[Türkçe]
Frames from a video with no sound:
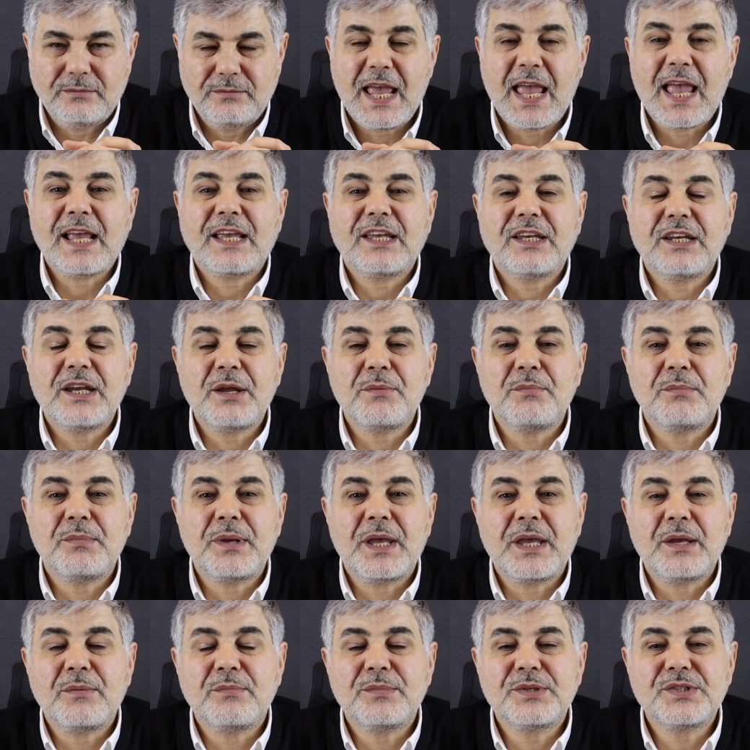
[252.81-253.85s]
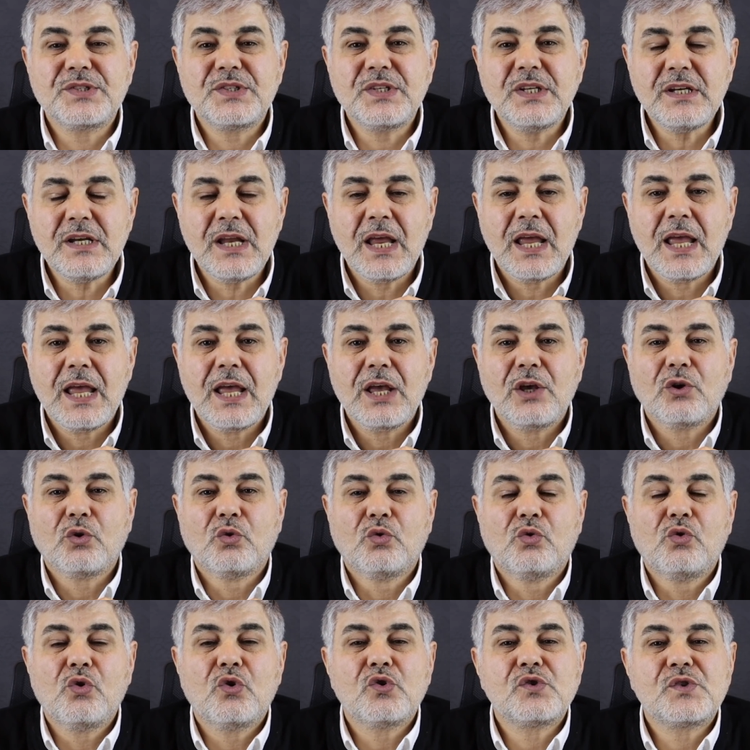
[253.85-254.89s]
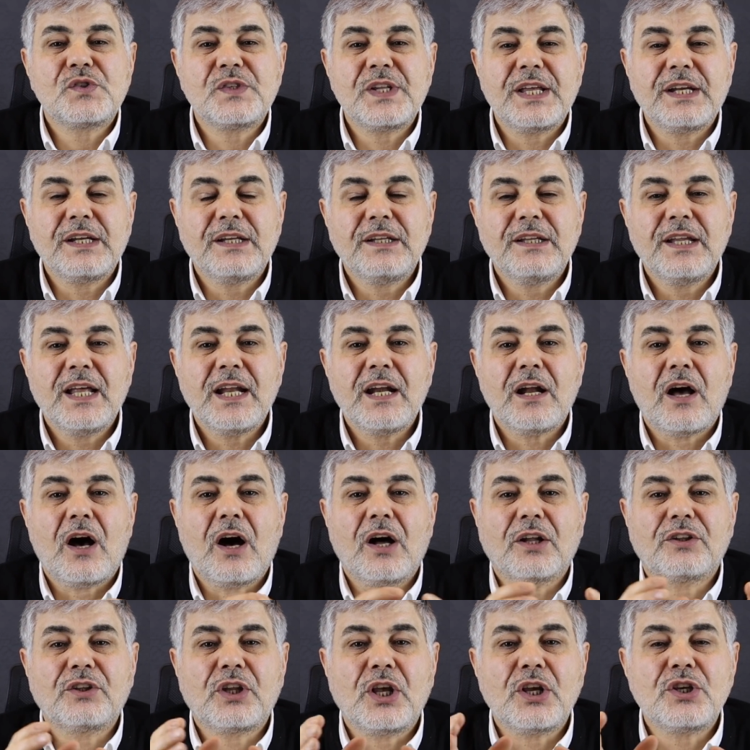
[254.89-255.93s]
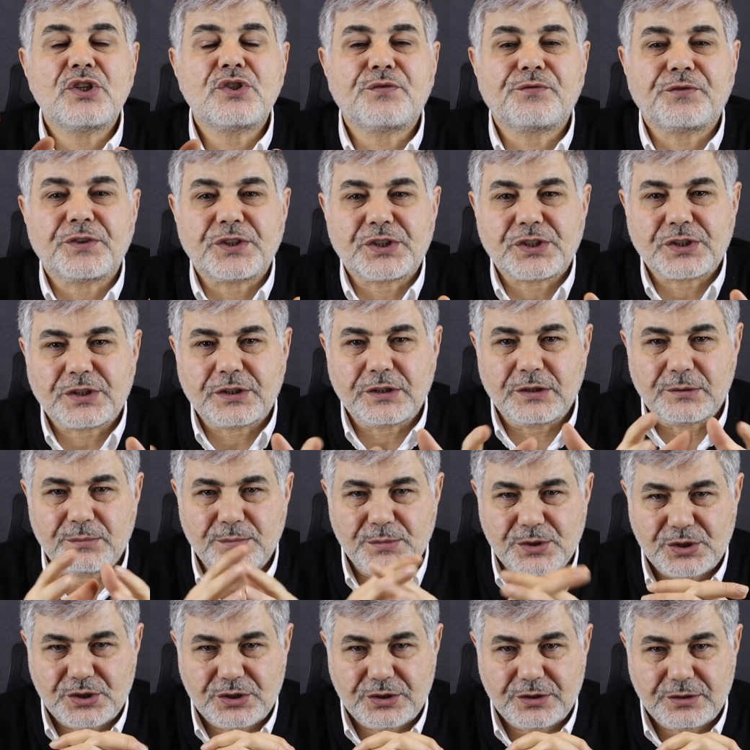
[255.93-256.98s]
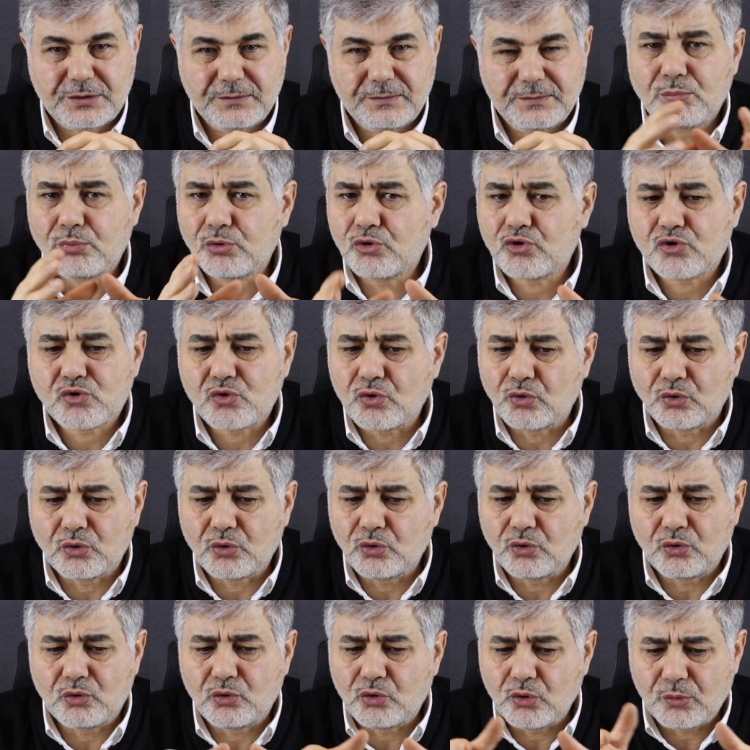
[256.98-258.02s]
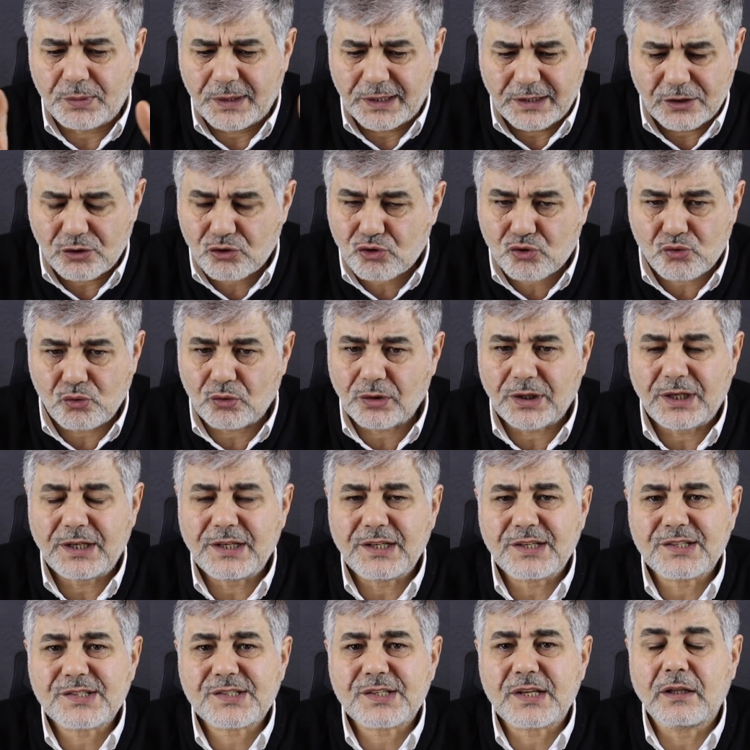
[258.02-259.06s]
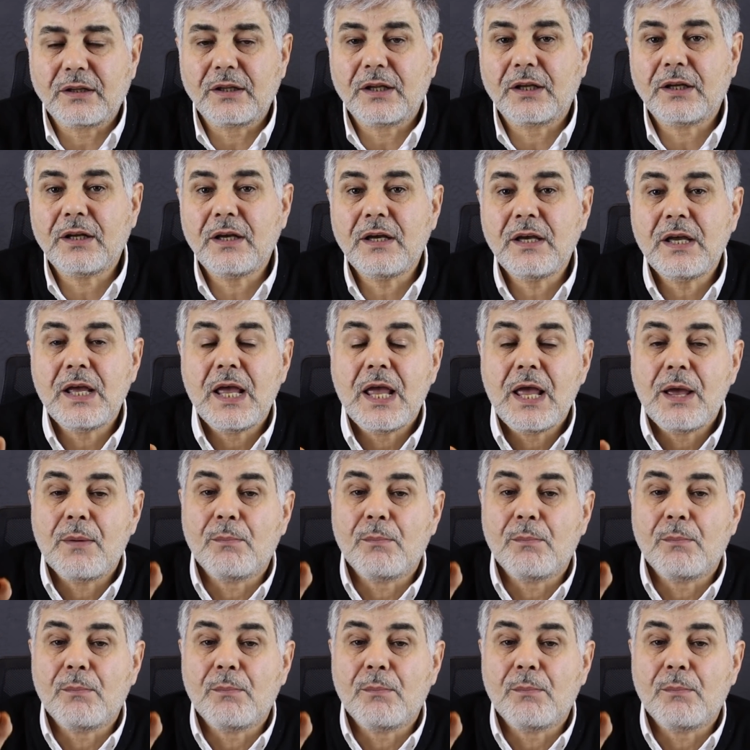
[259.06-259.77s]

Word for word: Ekrem Bey'imizin gözlerinden ateş fışkırmış. Bu soruyu diyor bana soran insanlara